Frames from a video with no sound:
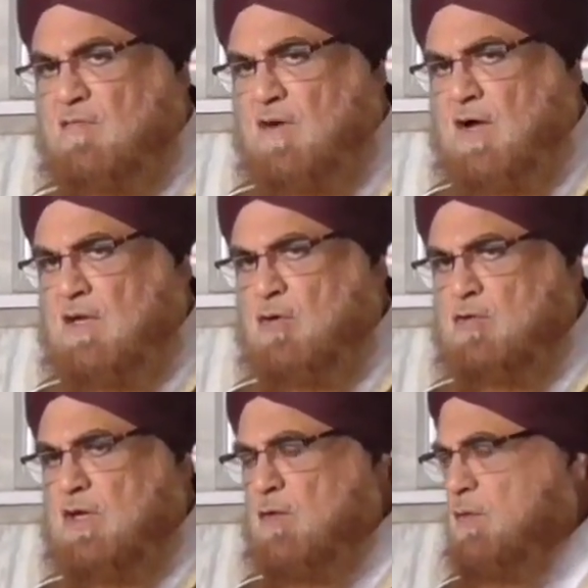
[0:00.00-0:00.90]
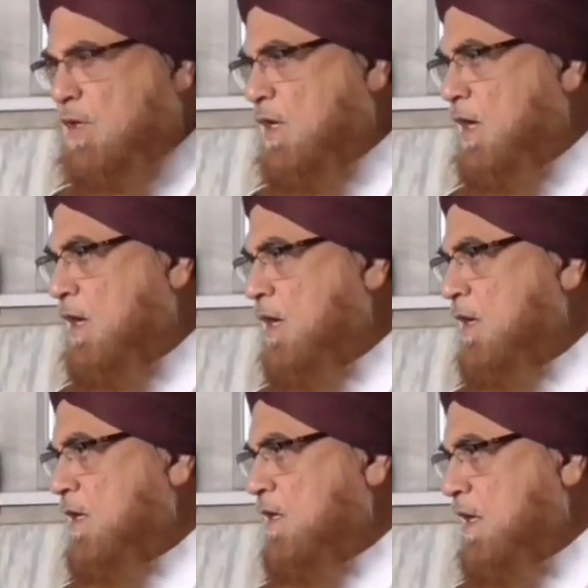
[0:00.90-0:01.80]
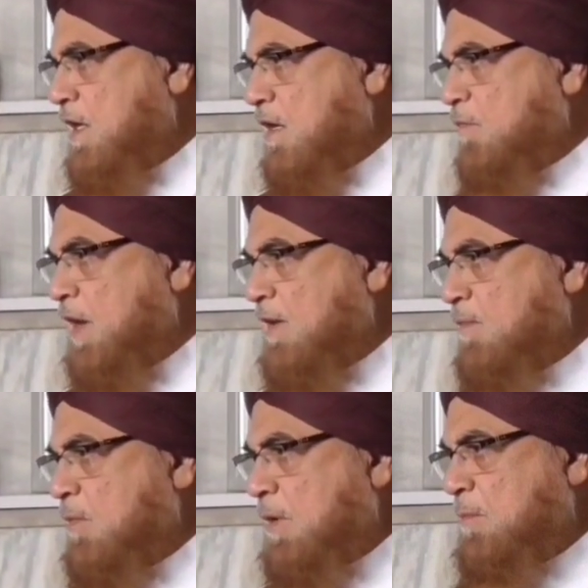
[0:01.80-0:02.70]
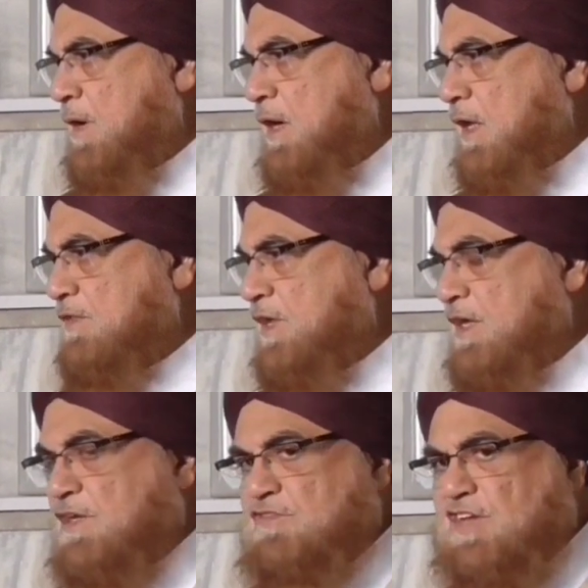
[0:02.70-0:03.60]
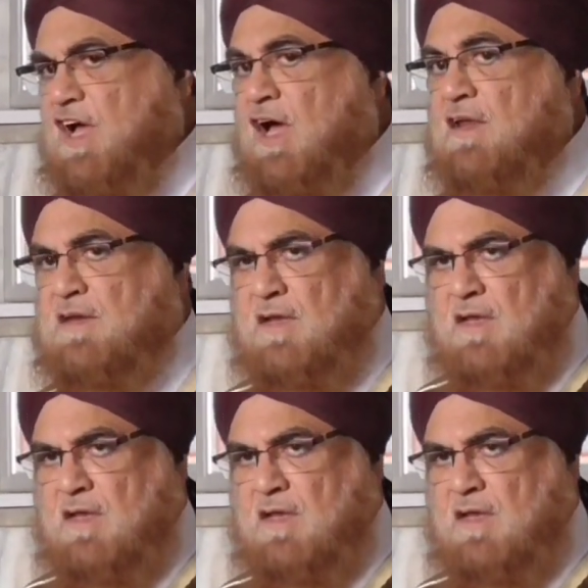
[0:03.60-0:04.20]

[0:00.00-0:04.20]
वहाँ लॉकडाउन लगा कल अखबार में मैं पढ़ रहा था कि जियान